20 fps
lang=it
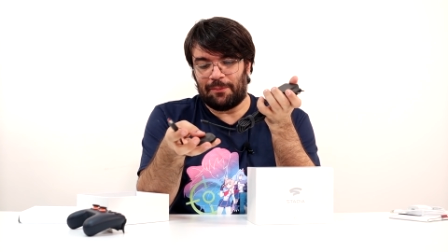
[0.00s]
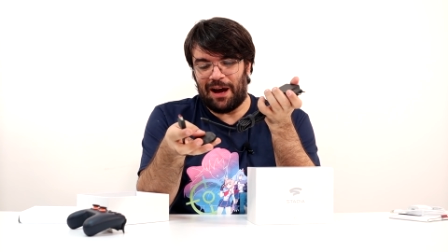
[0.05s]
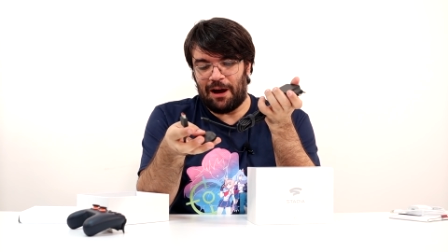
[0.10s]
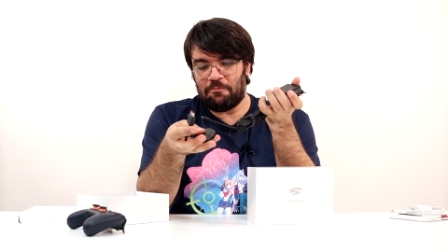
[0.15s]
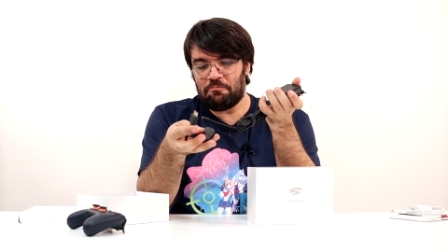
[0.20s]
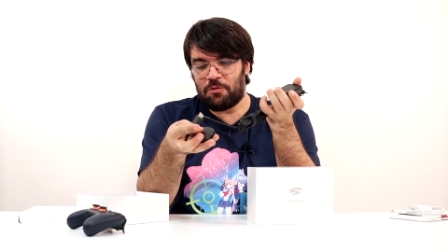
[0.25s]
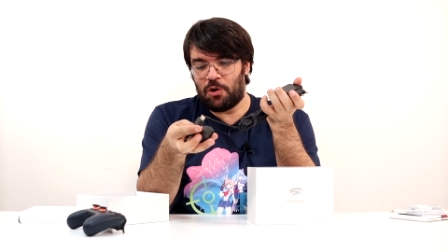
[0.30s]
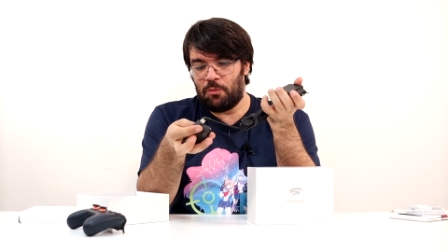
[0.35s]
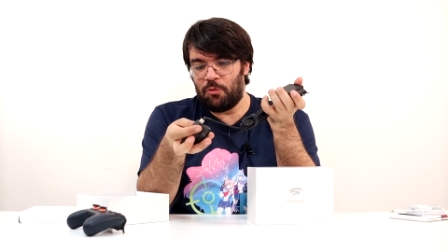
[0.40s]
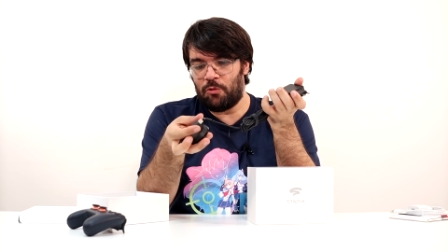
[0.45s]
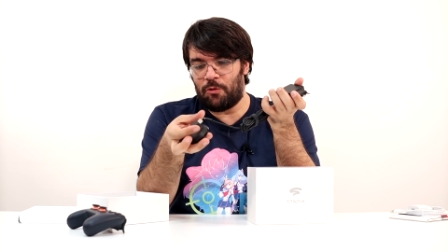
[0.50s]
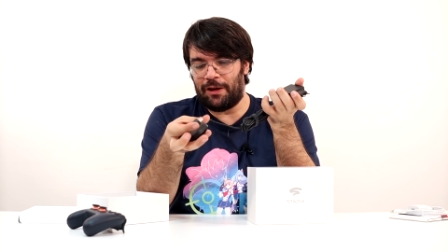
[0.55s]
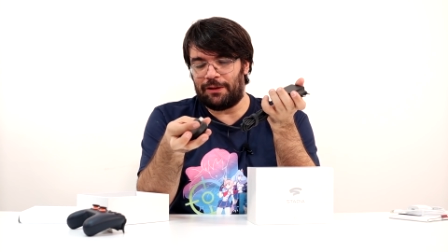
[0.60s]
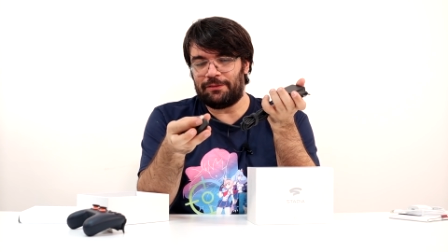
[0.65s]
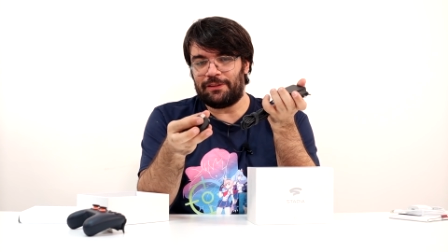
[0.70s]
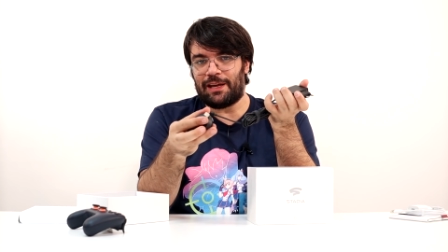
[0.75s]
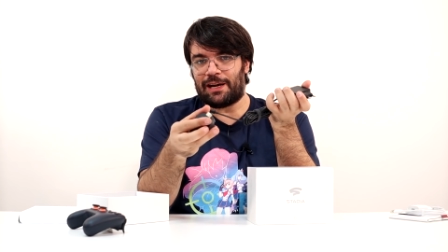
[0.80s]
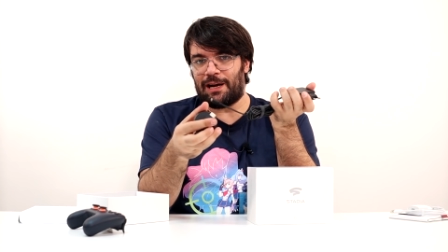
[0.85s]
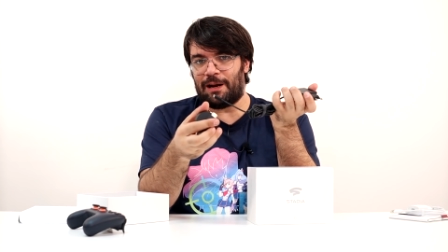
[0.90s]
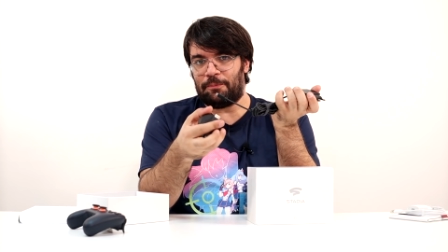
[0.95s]
ma comunque
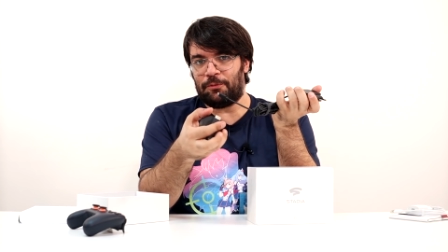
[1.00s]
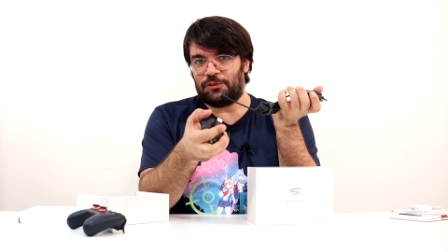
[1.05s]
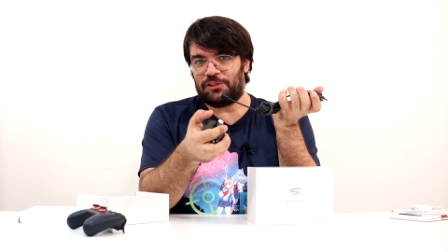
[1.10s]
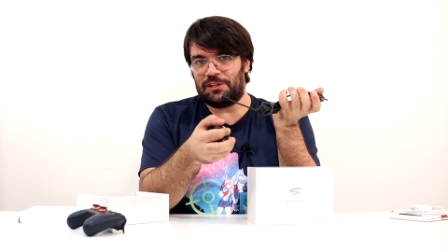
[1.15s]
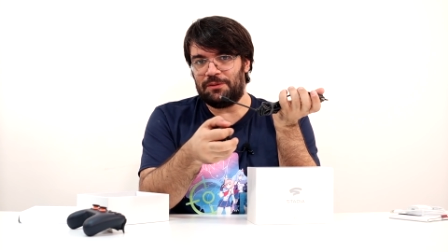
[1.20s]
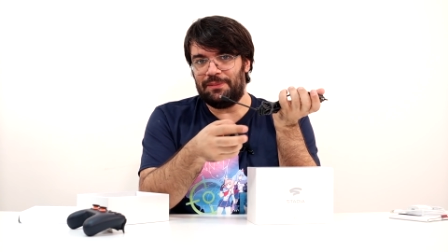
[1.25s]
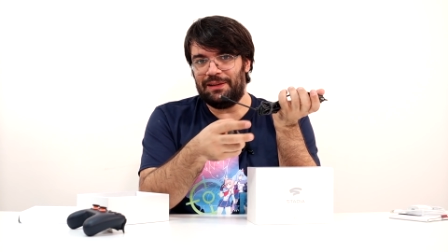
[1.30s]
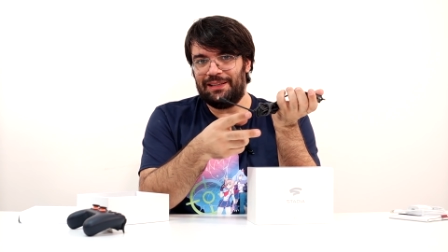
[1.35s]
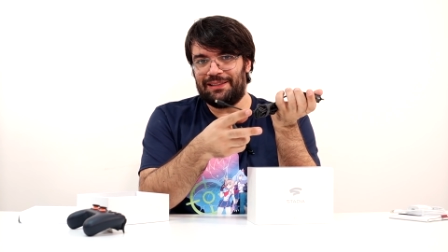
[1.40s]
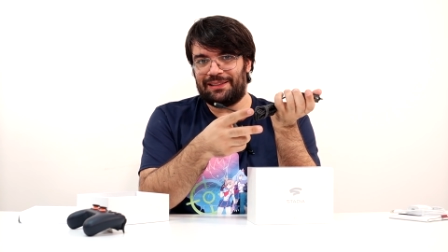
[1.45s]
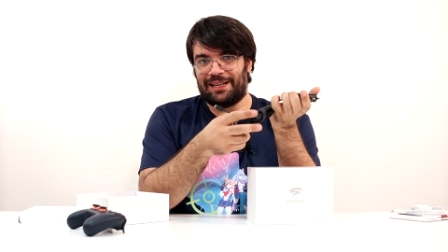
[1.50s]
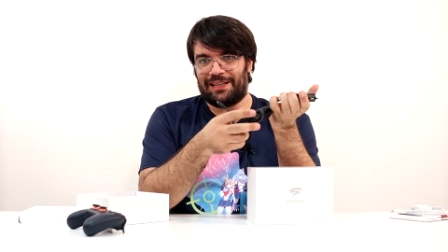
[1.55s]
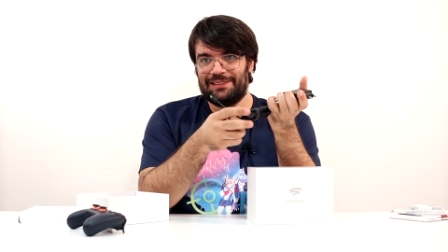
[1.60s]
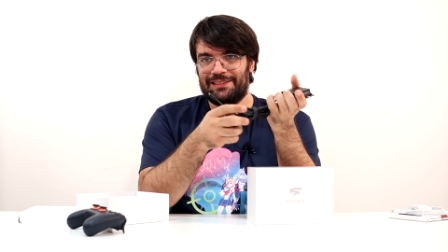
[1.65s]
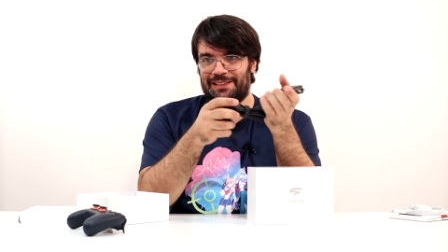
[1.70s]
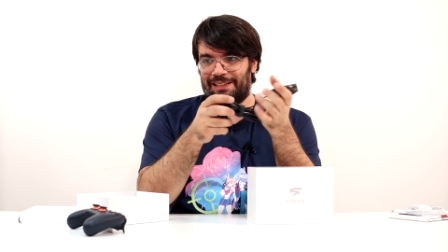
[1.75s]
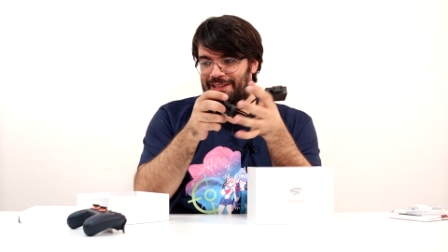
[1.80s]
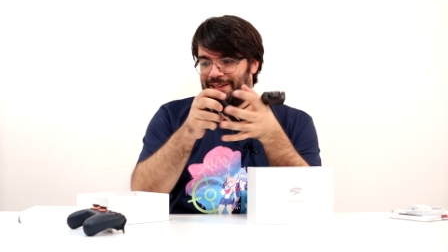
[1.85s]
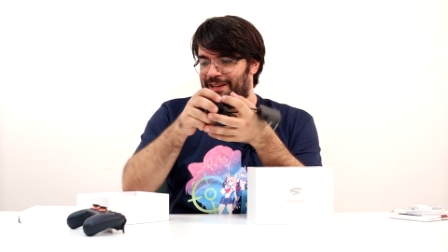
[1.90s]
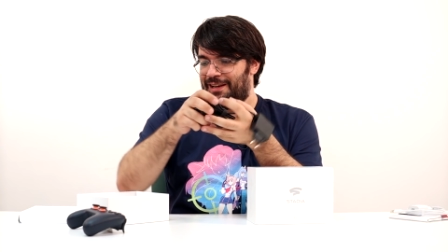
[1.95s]
dare la possibilità
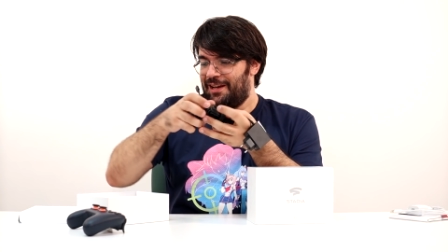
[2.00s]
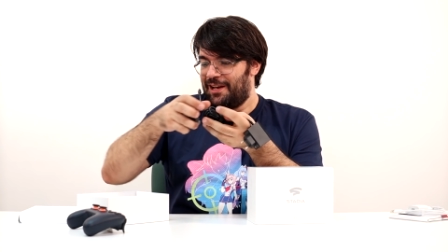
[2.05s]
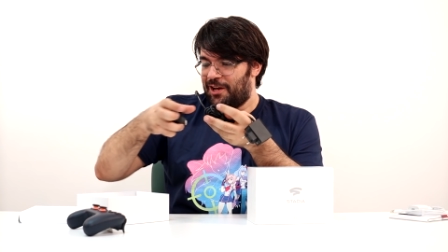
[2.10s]
di